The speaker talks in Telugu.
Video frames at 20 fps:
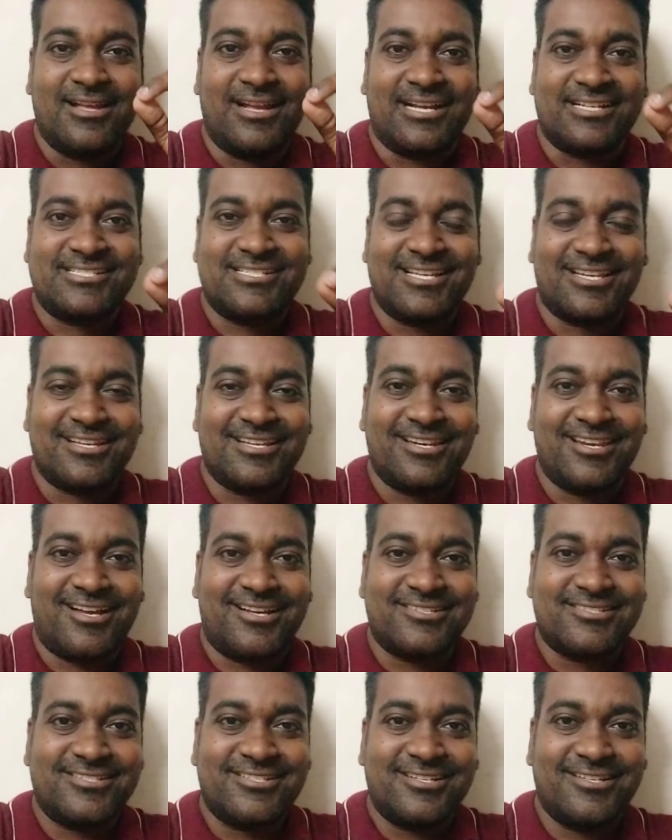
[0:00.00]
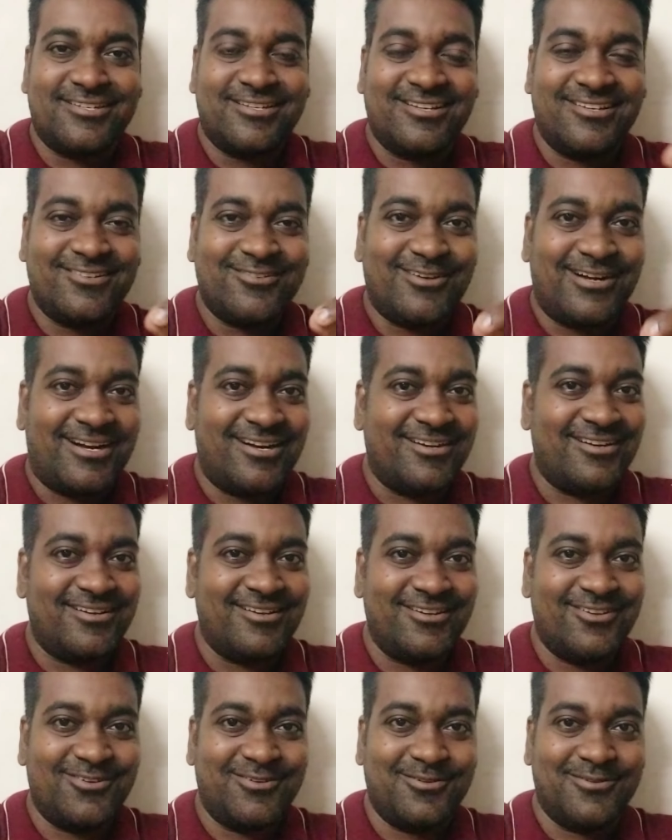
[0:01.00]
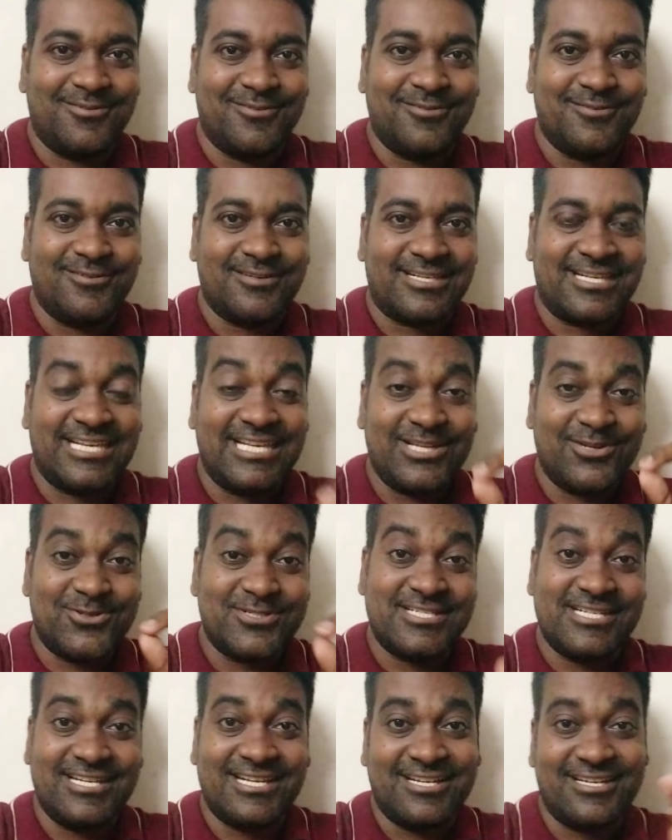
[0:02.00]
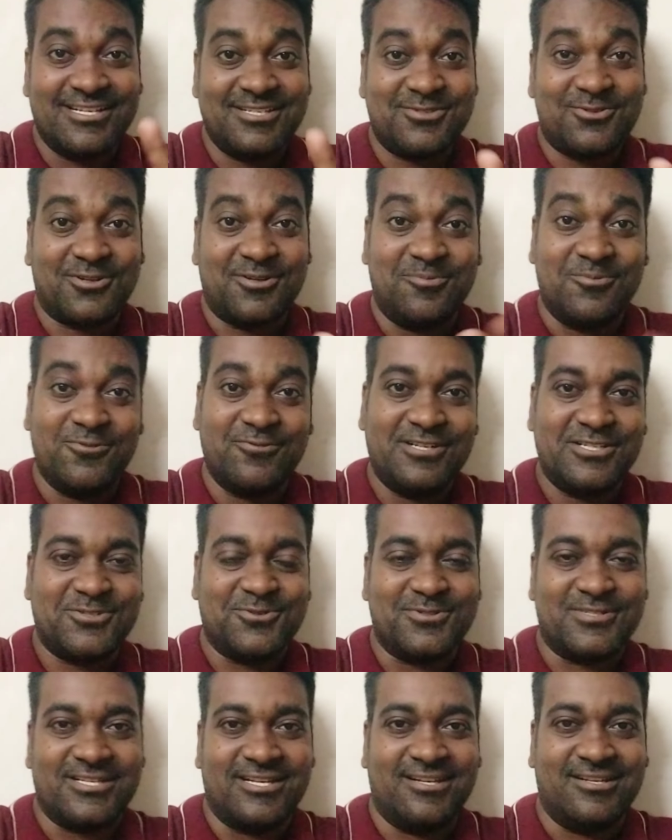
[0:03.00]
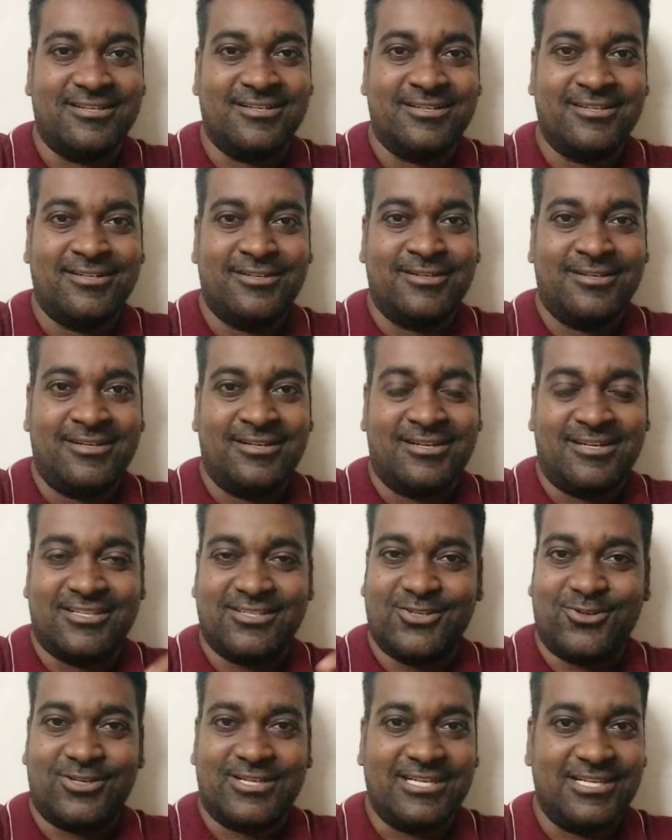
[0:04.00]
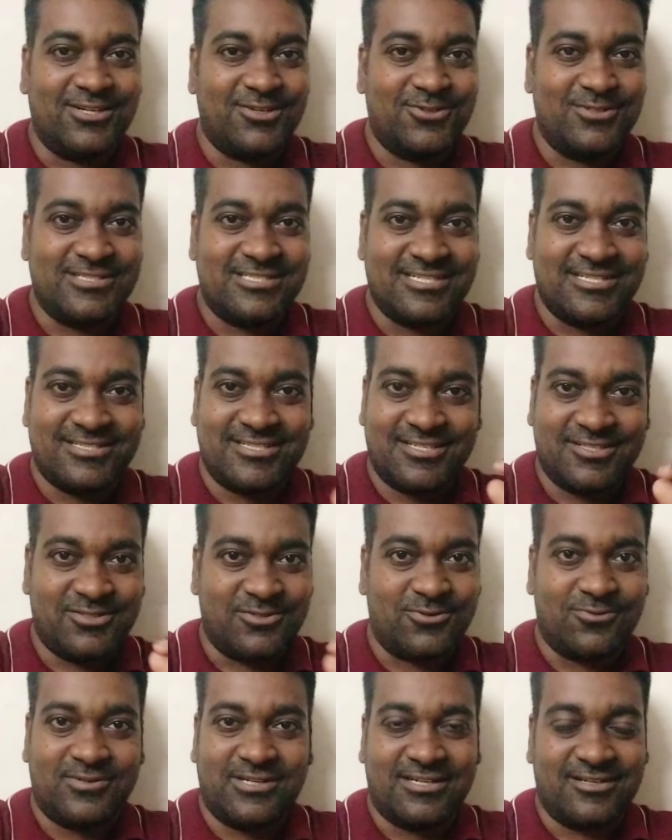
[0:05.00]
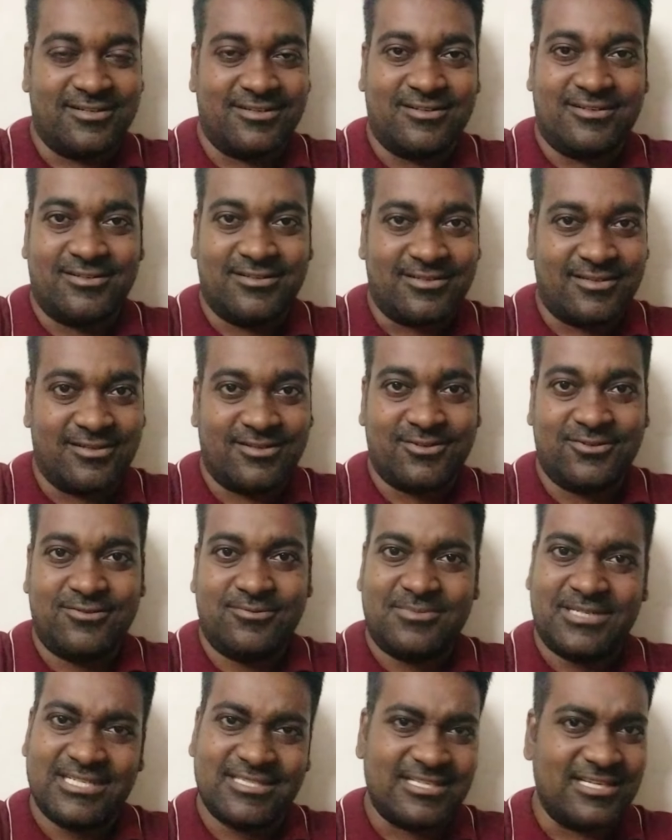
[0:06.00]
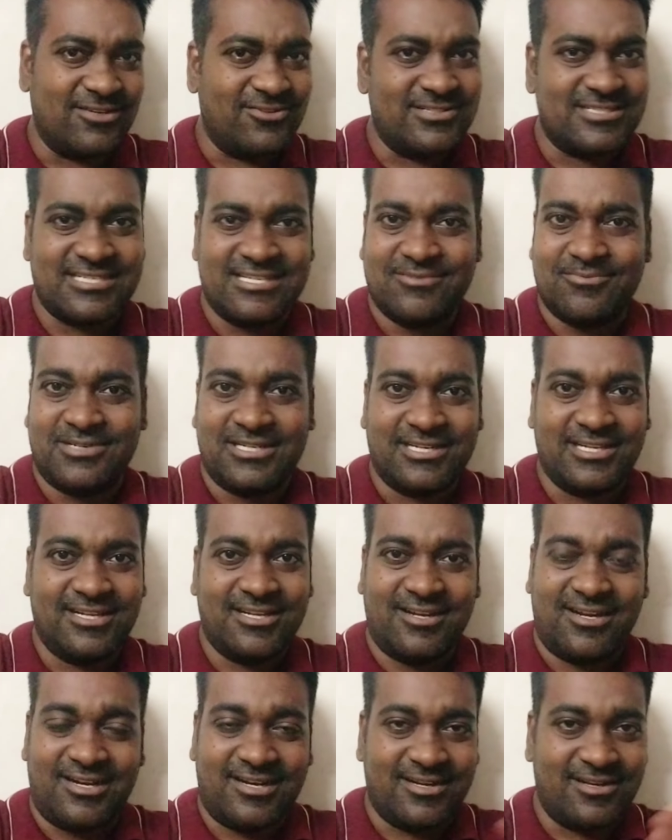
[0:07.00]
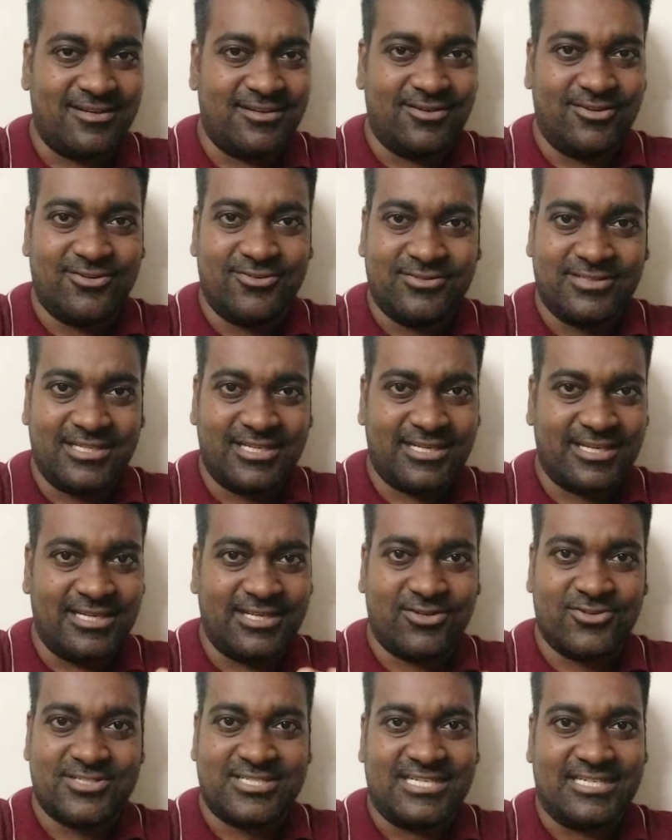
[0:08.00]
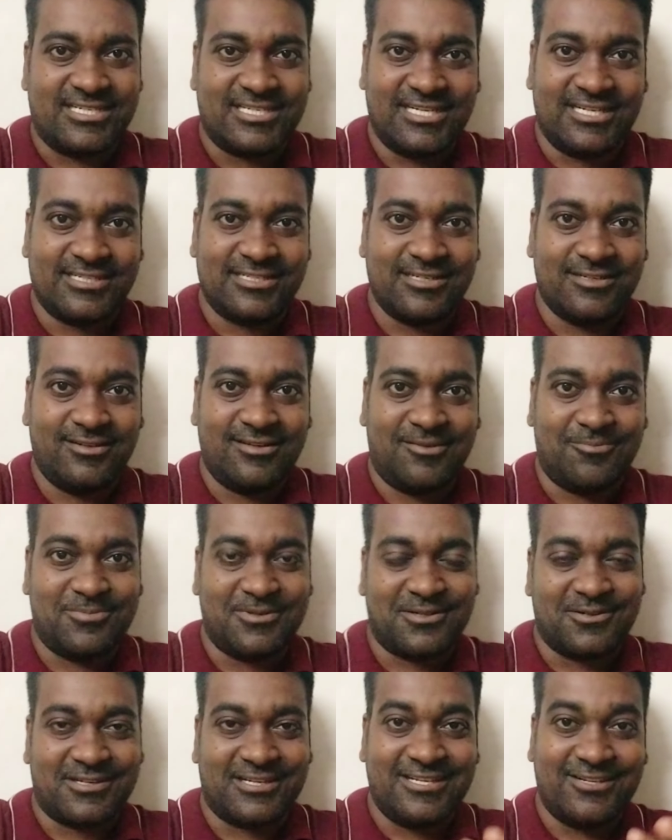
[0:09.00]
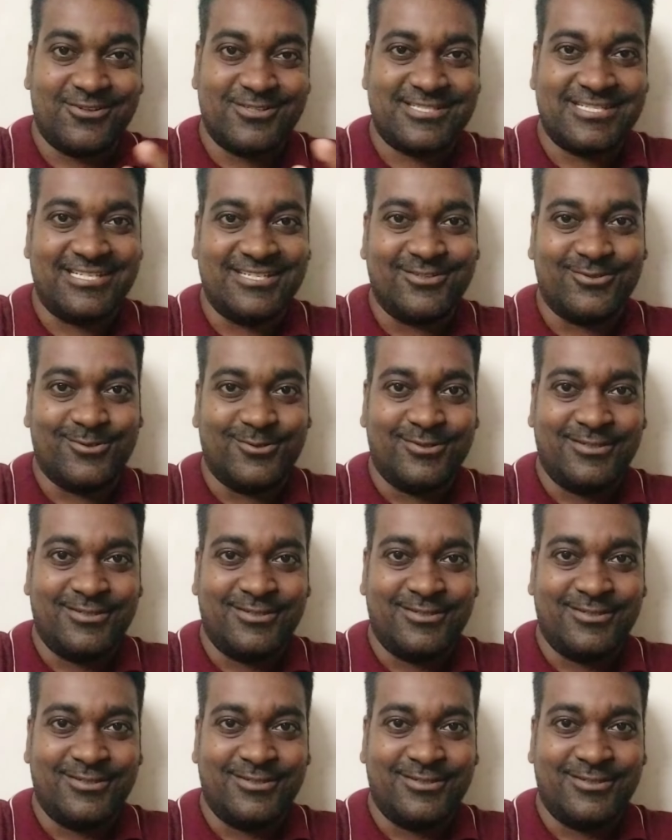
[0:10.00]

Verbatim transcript: యాక్చువల్గా లాస్ట్ ఇయర్ నేను ఆహాలో కిరోసిన్ అనేసి ఒక మూవీ చూశాను అందులో హీరో వచ్చేసి ధృవ గారు మన తెలుగు సినిమానే ఆహాలో ఉంది కిరోసిన్ టైటిల్ అప్పట్లో కిరోసిన్